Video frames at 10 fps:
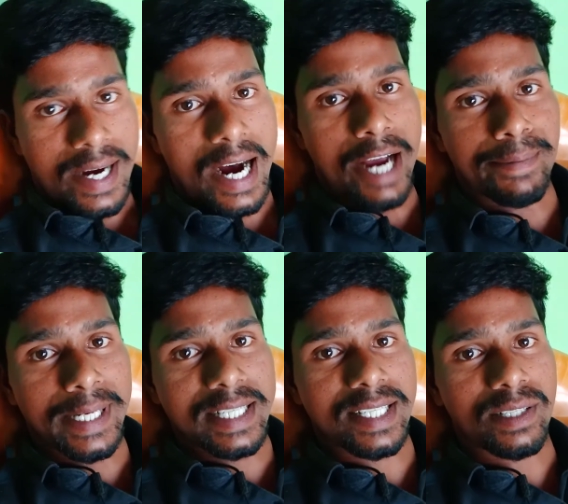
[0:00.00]
హాయ్
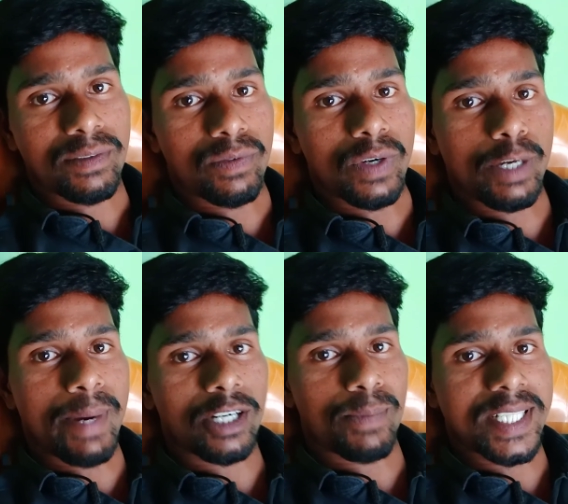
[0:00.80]
ఫ్రెండ్స్ వెల్కమ్
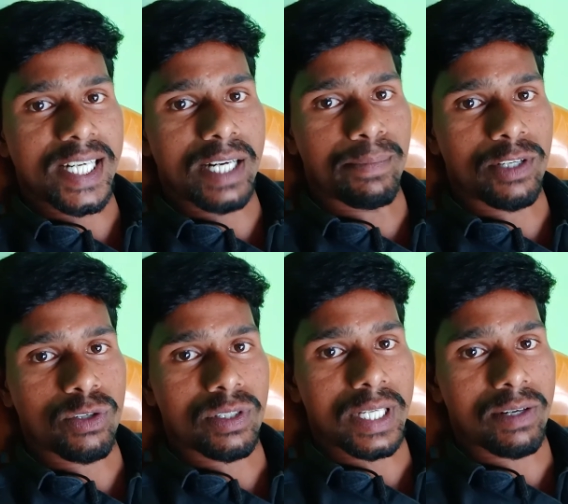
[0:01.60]
బ్యాక్ టు మై ఛానల్ మీరు
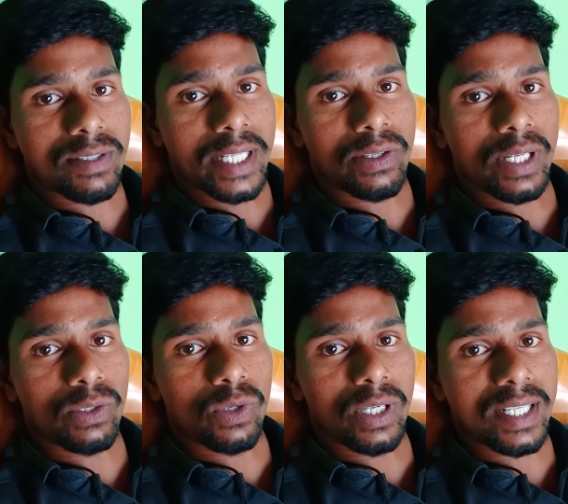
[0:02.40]
చూస్తున్నారు
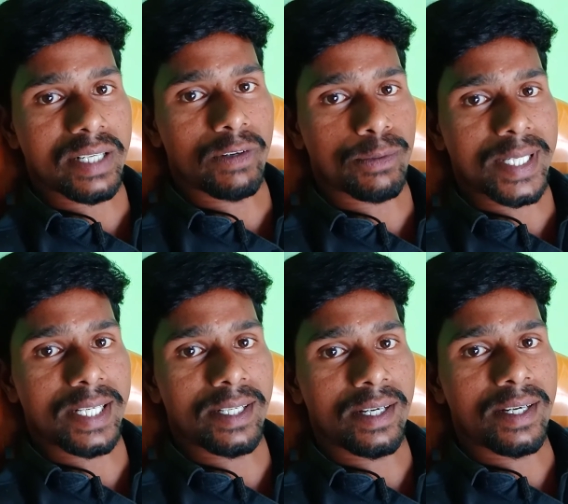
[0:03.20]
చందునందు ఓల్గాస్ యూట్యూబ్
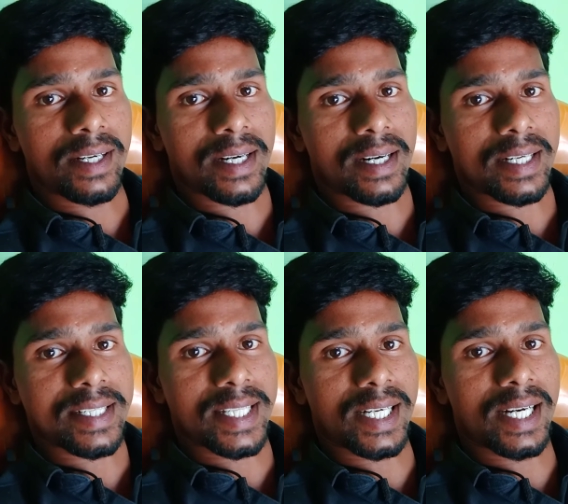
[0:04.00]
ఛానల్
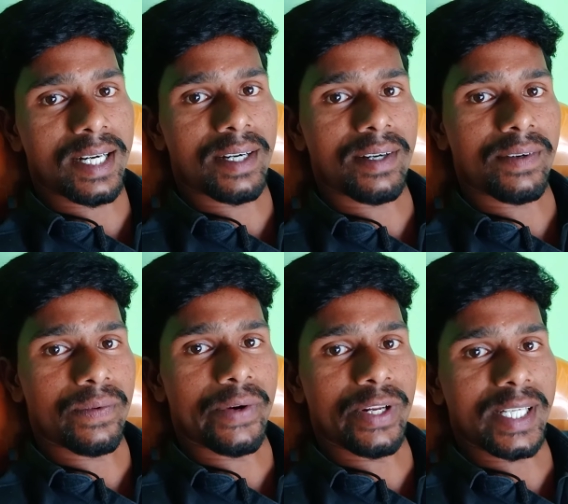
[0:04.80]
ఖచ్చితంగా
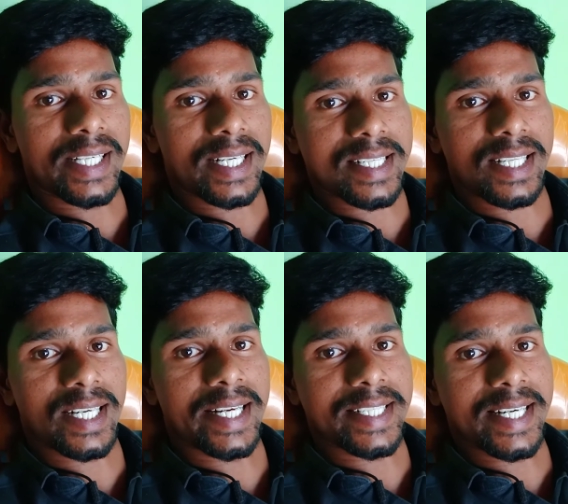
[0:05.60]
వీడియోని అయితే ఖచ్చితంగా
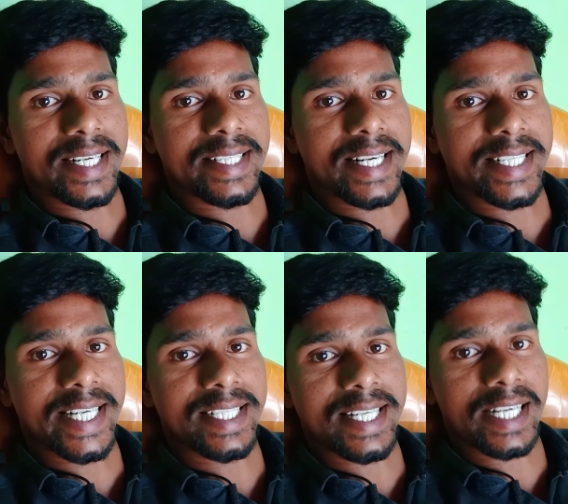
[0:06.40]
లైక్ చేయండి షేర్
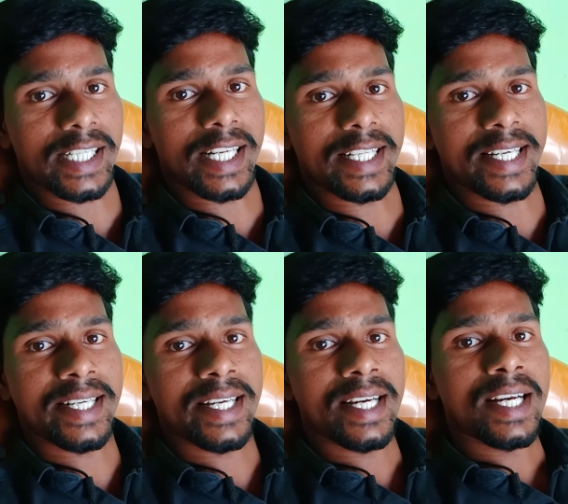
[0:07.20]
చేయండి ఛానల్ని అయితే
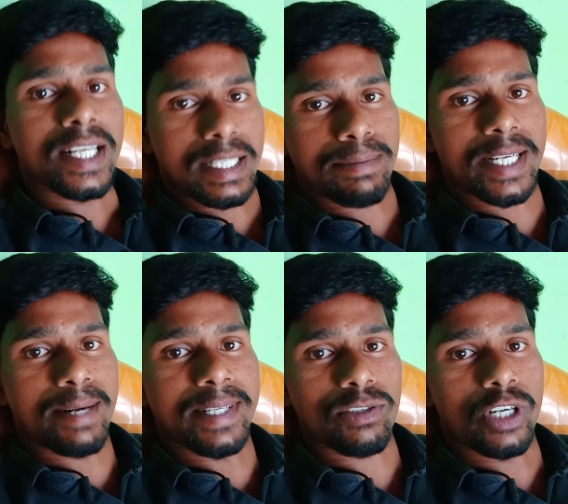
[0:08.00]

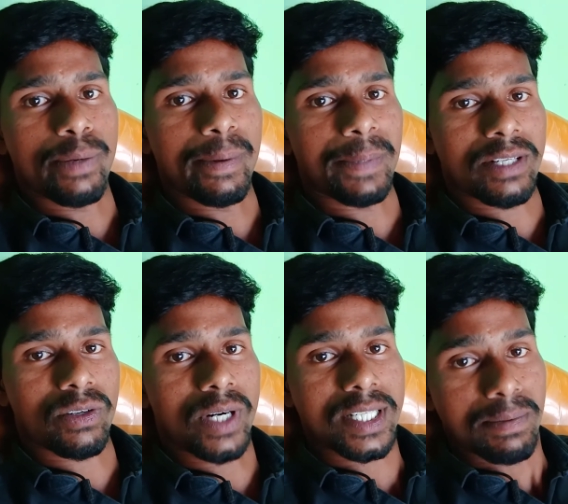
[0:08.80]
సబ్స్క్రైబ్ చేసుకోండి మీ ఫ్రెండ్స్తో
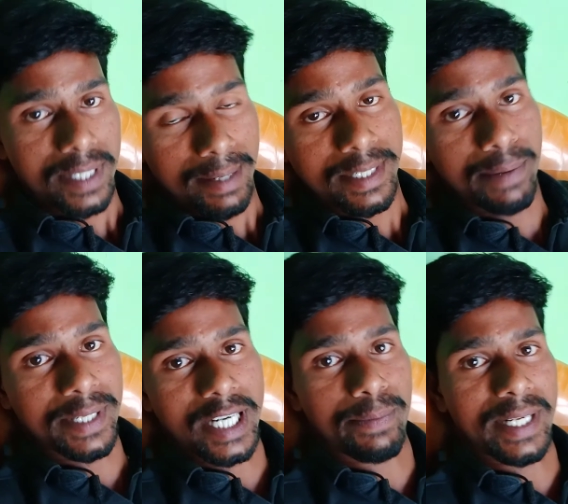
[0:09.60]
కూడా సబ్స్క్రైబ్
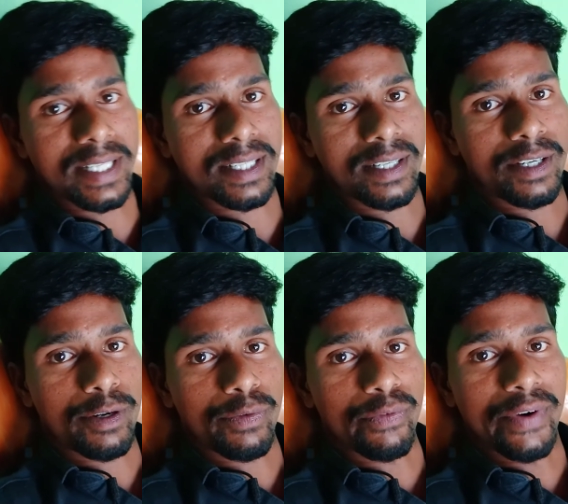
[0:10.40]
చేయించండి ఫ్రెండ్స్
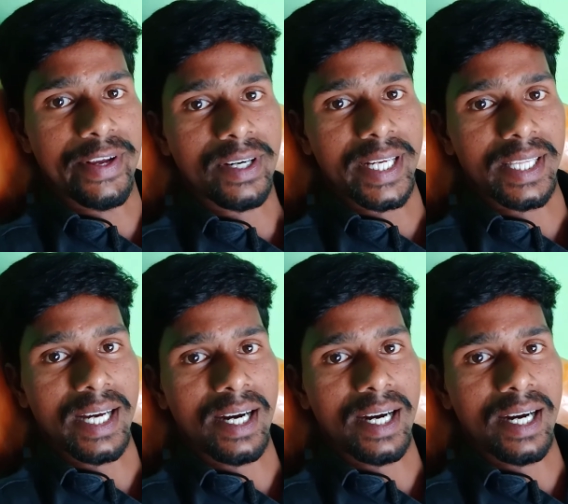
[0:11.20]
వీడియో కింద